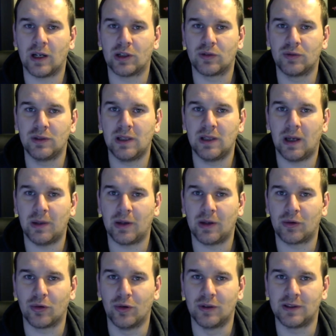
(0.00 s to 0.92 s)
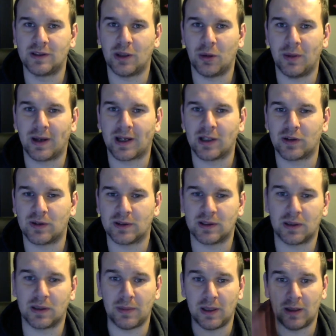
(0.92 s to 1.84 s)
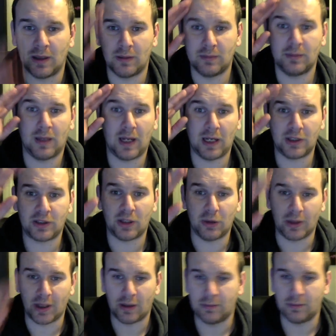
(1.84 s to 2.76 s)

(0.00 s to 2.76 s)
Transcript: vous dis à bientôt, c'était Robert 87000. Allez, ciao les gars.